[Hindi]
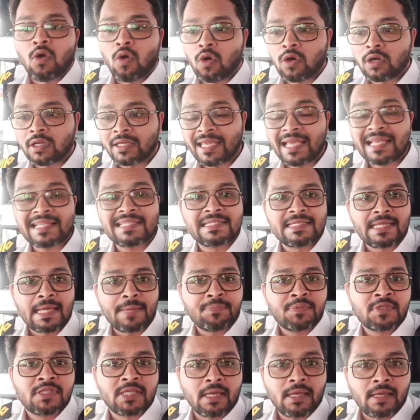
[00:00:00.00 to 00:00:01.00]
और क्या
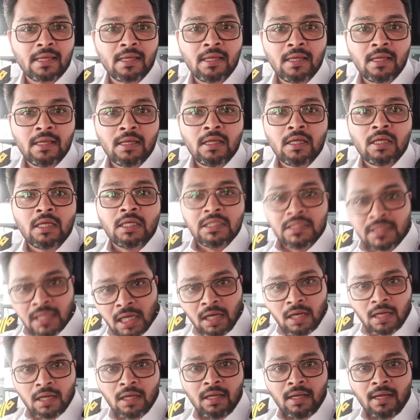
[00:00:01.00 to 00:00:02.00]
स्टेप्स है
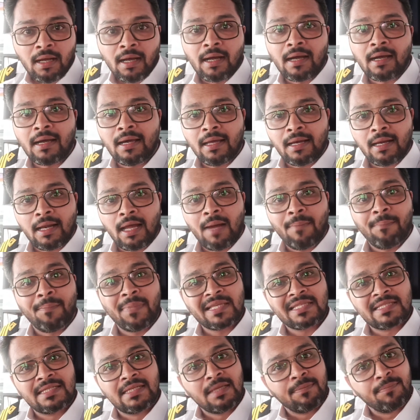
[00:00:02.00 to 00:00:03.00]
या अगर आप
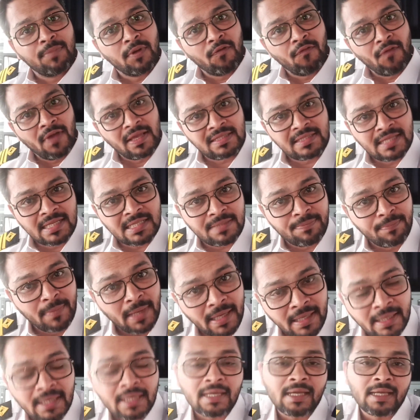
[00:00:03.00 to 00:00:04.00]
बस डीपी वेसल्स में
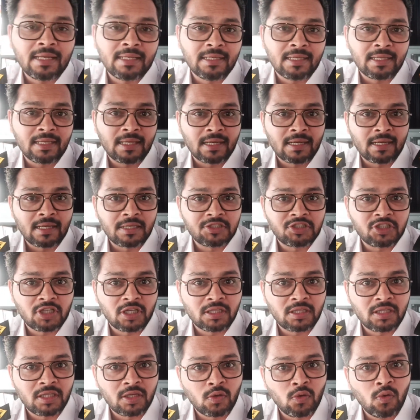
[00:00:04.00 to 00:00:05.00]
ही करियर करना
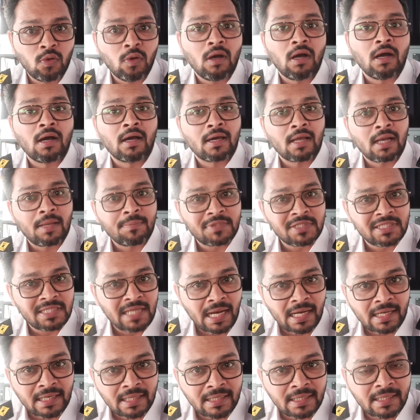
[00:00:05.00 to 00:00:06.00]
चाहते हो अगर आप
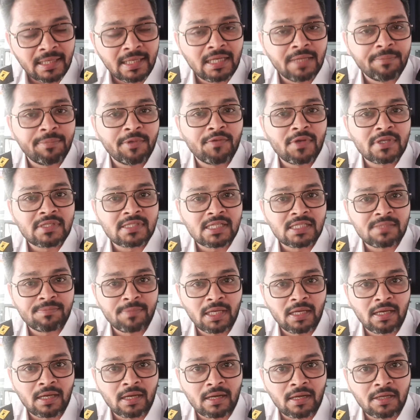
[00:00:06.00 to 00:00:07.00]
स्टार्टिंग ही डीपी वेसल्स
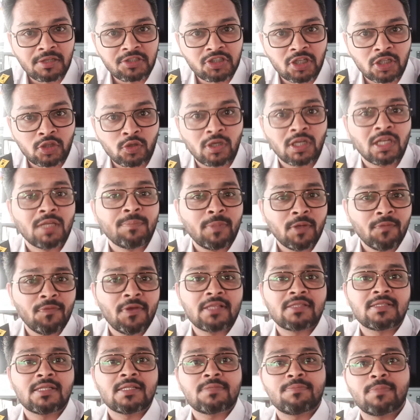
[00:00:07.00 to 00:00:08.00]
में करना चाहते हो डीपी
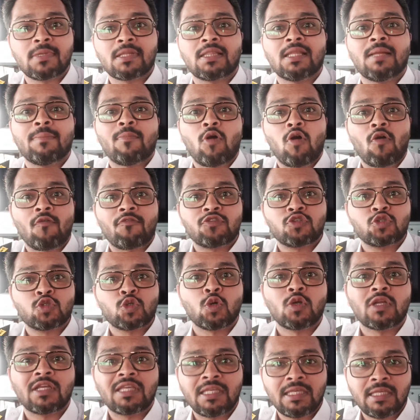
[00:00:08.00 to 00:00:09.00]
वेसल्स मतलब
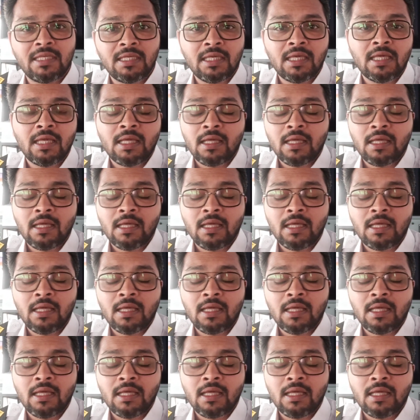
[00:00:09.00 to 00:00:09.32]
ऑफशोर की